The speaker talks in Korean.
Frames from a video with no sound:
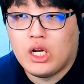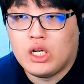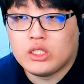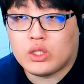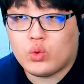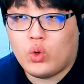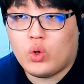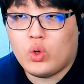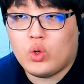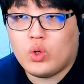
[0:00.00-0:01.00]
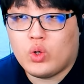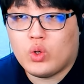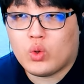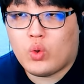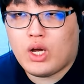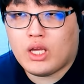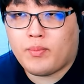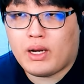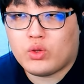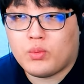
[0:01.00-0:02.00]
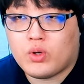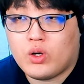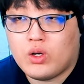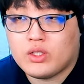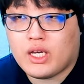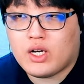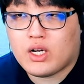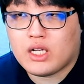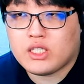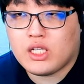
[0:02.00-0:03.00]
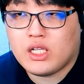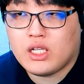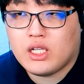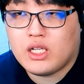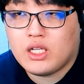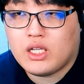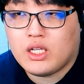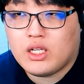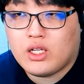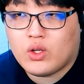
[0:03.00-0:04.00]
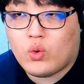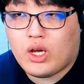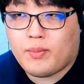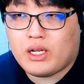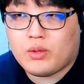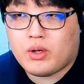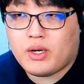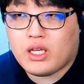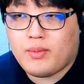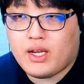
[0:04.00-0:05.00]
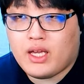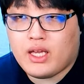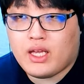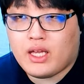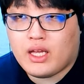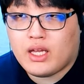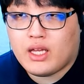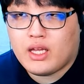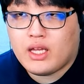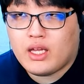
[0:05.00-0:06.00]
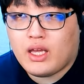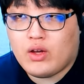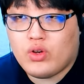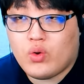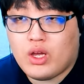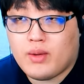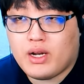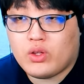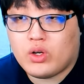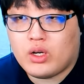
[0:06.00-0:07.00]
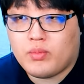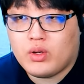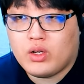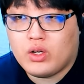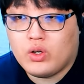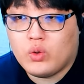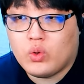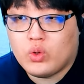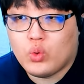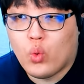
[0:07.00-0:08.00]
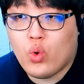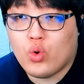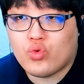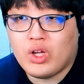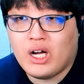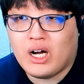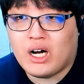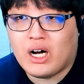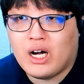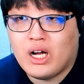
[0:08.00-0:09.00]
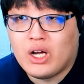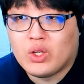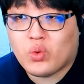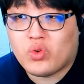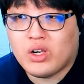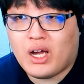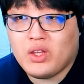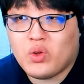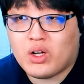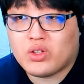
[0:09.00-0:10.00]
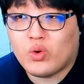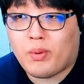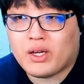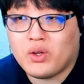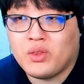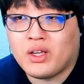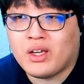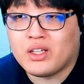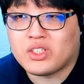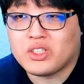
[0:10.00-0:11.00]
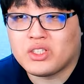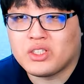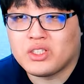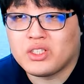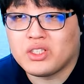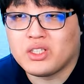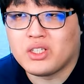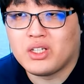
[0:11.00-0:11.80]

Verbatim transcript: 저또 오! 어? 고양이 발톱으로 제거 각질 고양이 발톱으로 바뀌어 말이야 행운의 고양이 발톱 어, 요거였구나 또 글라인더 같은 걸로 바뀌었네 지